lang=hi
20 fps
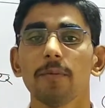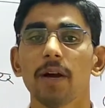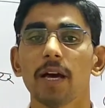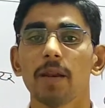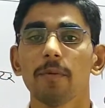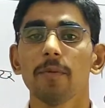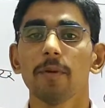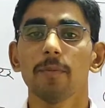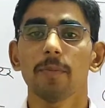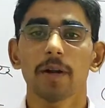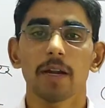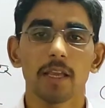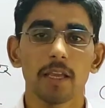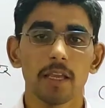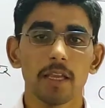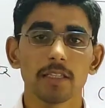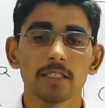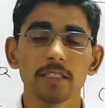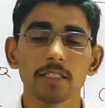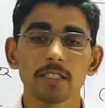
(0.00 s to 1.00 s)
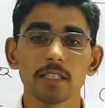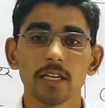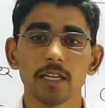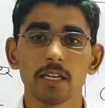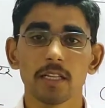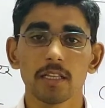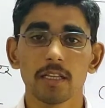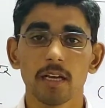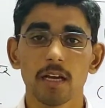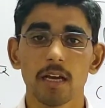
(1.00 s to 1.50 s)
बारे में पढ़ेंगे जिसके
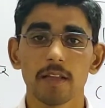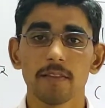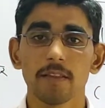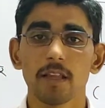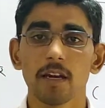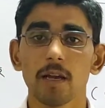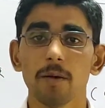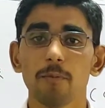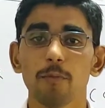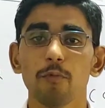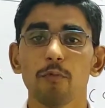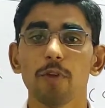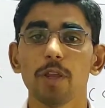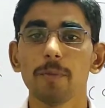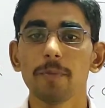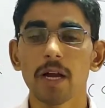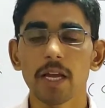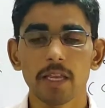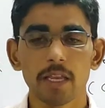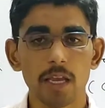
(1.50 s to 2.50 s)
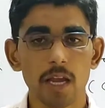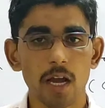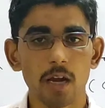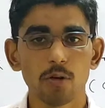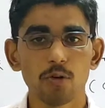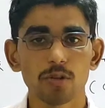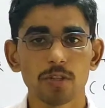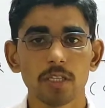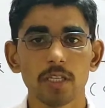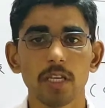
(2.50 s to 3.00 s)
अंदर हम वीमा क्या
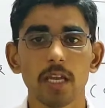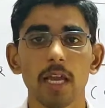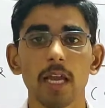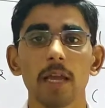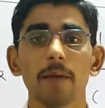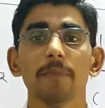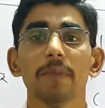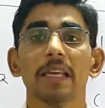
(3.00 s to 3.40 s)
होती है